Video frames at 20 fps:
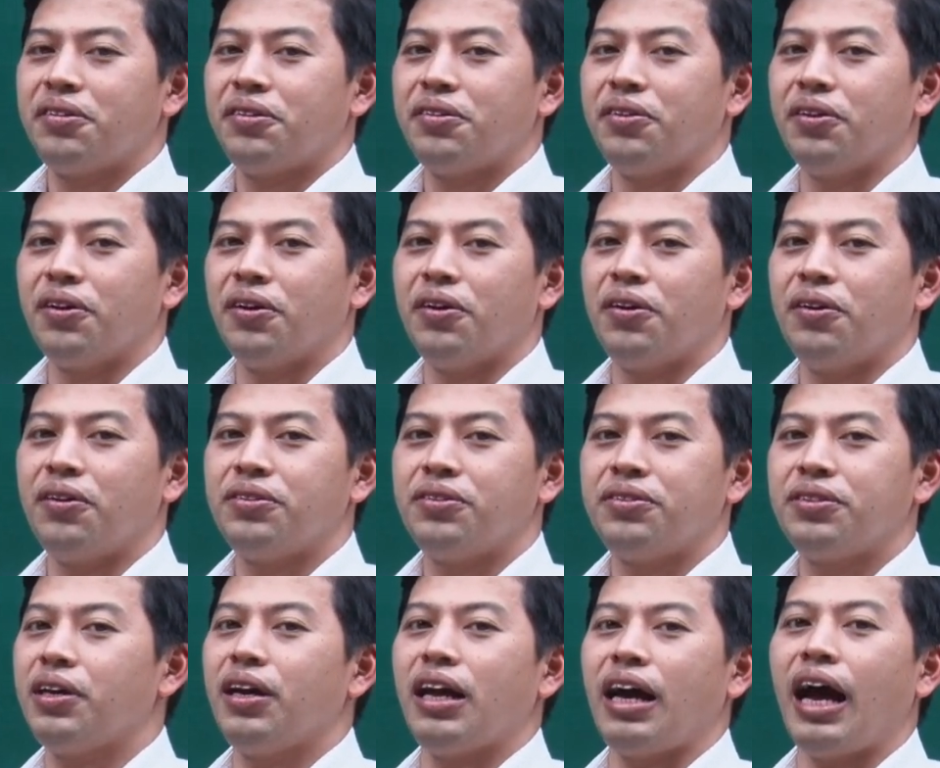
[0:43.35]
nó
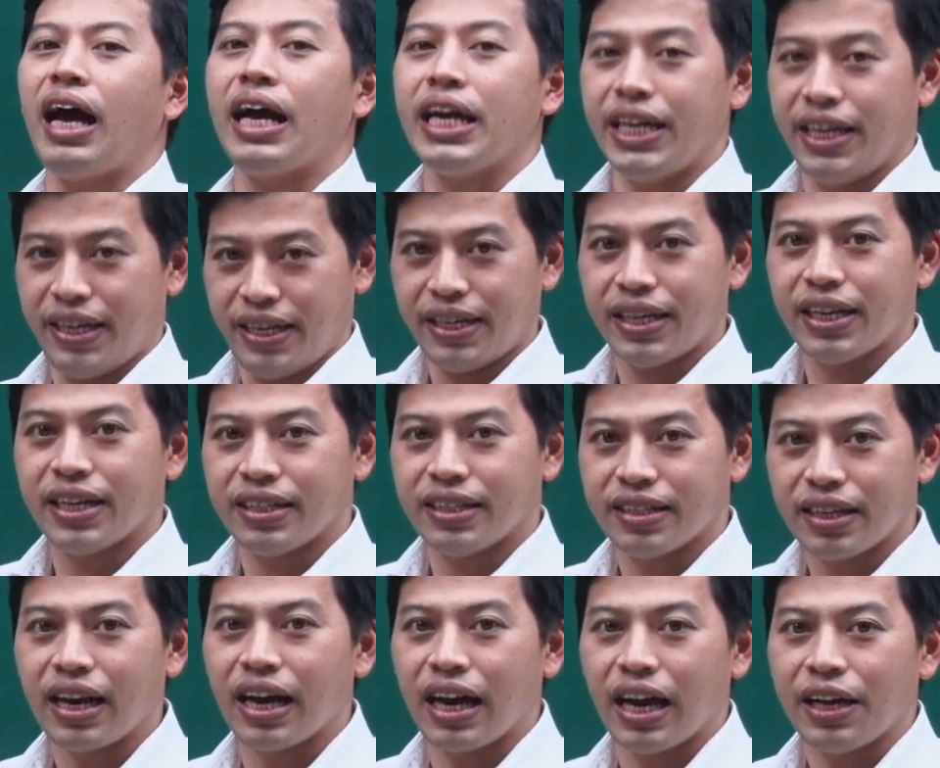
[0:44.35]
rất là hay
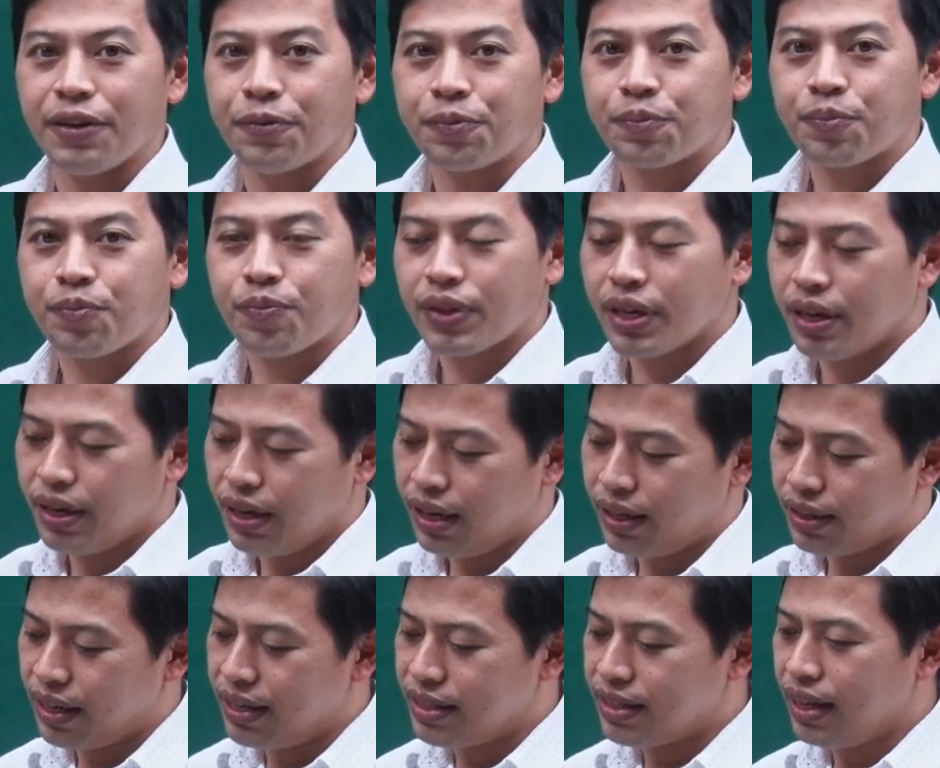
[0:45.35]
rất là hay à,
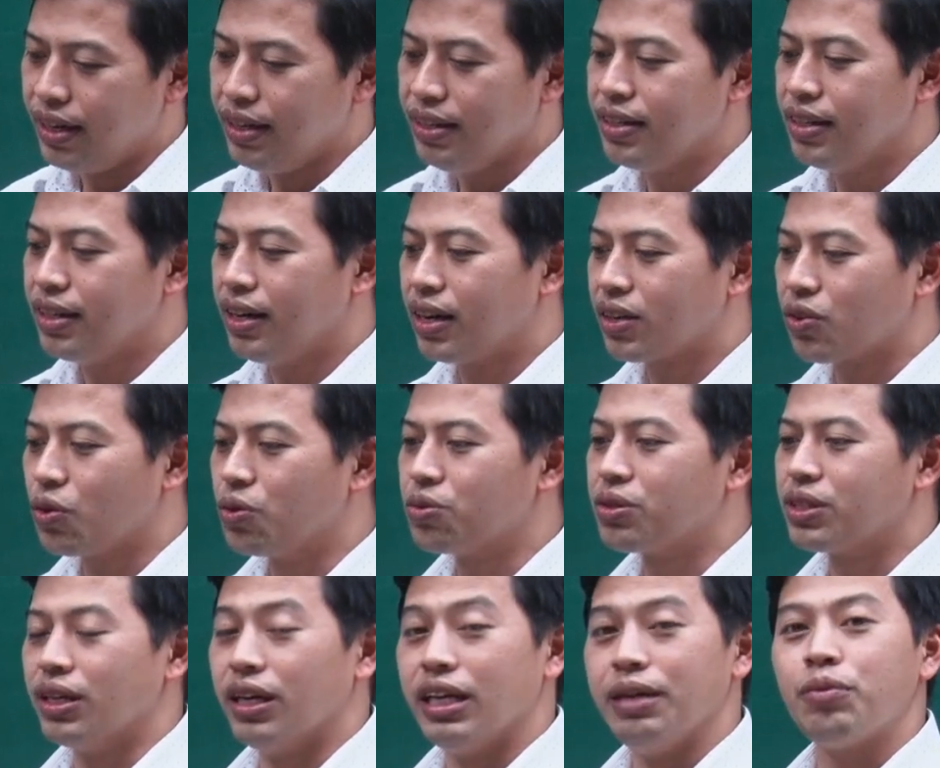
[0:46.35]
thầy sẽ đưa cùng
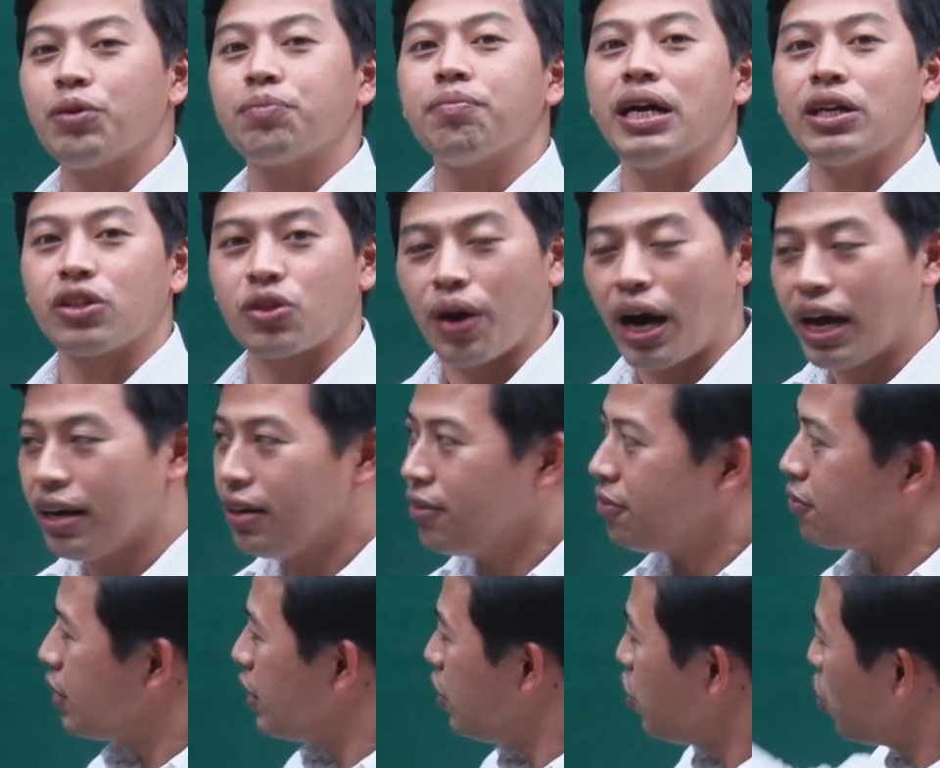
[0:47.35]
xử lý một bài toán với